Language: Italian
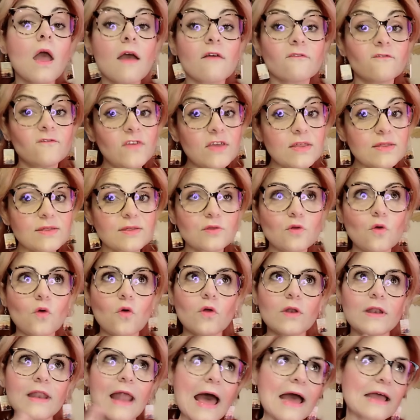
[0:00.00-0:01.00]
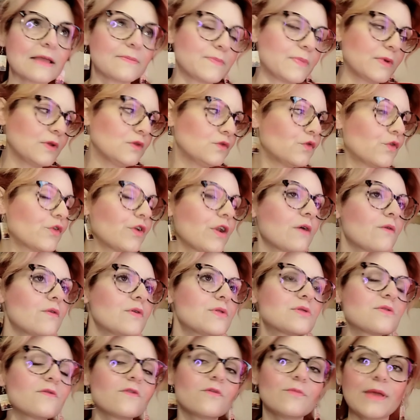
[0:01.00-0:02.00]
Visto l'hype intorno a
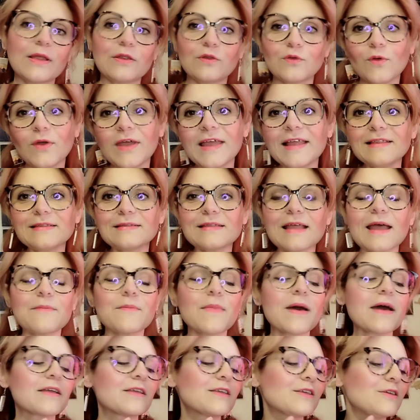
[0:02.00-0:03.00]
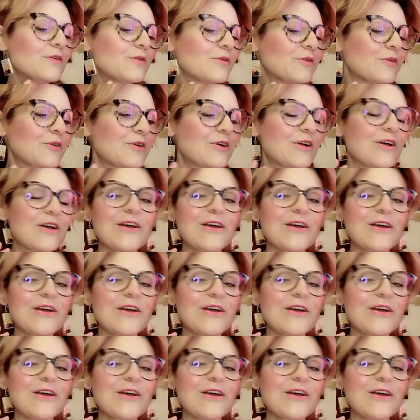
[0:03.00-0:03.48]
questo fumetto e il tema, io